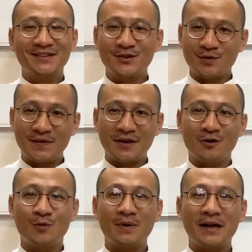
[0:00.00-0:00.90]
Thưa quý vị,
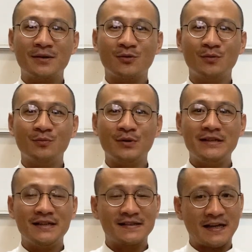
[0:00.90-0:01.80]
hôm nay tôi muốn
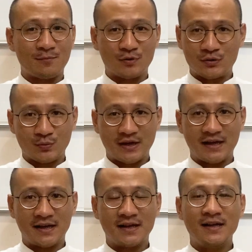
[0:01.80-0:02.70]
chia sẻ một chủ
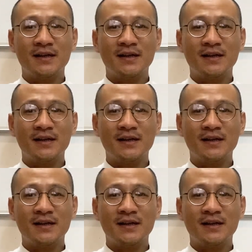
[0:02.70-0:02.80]
đề,